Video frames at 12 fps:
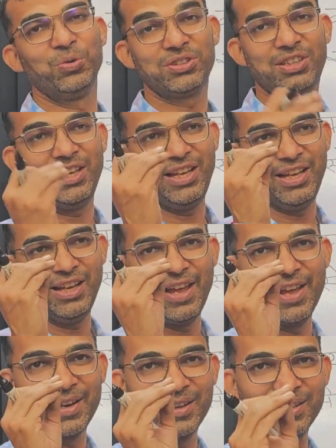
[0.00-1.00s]
उसकी
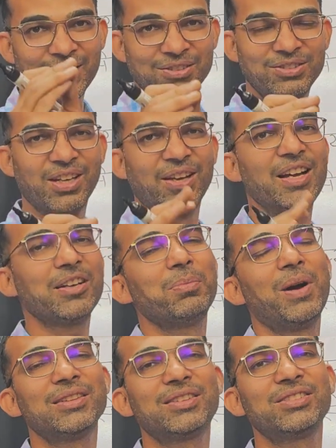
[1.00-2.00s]
एक झलक
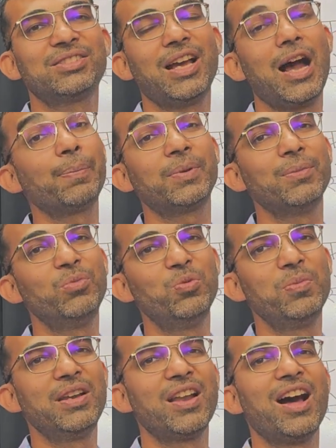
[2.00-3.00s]
मात्र से आपके
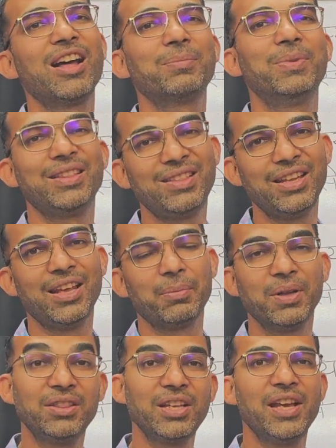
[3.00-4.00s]
मुंह में लार बनती है
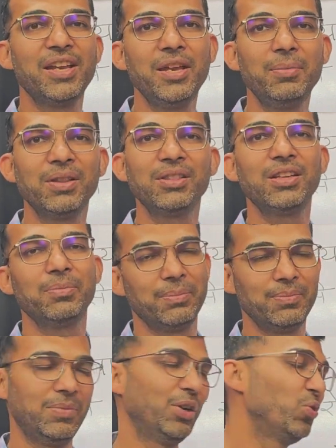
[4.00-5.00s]
बनती है या नहीं बनती
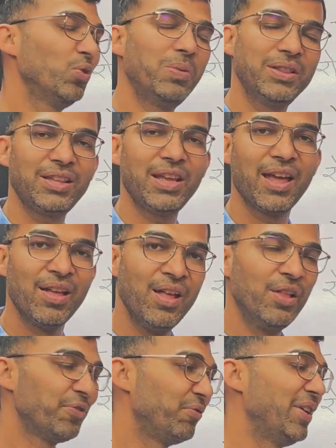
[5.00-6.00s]
बिल्कुल बनती है
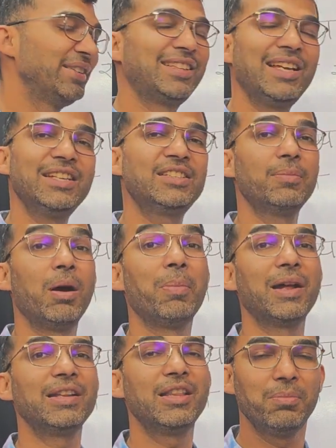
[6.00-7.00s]
तो वैसे ही जब
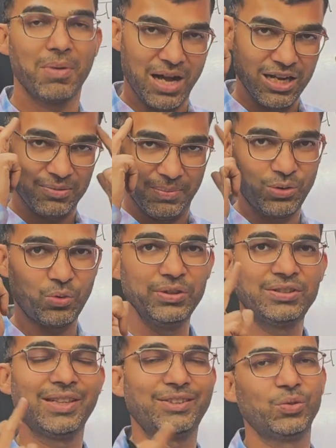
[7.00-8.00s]
हमारे दिमाग में
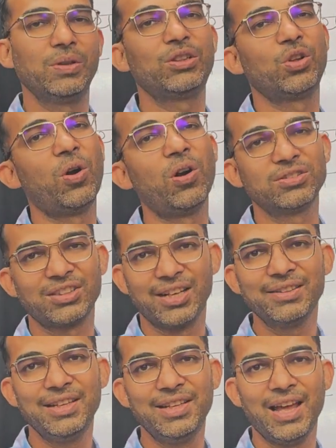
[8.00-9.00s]
कोई सेक्सुअल थॉट्स
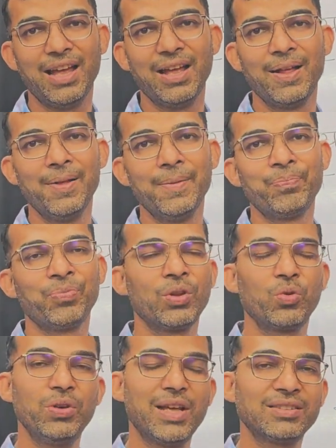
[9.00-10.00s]
आती हैं
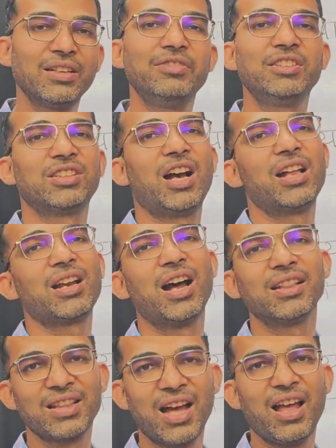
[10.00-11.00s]
कोई ऐसा विचार
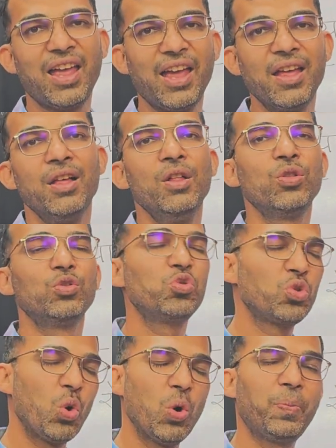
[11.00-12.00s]
आता है
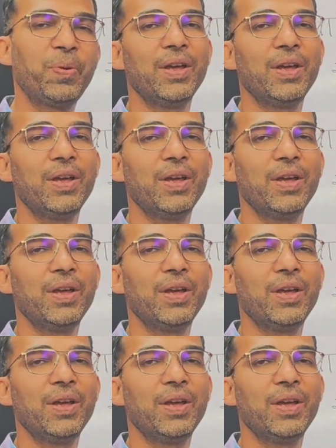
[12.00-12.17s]
तो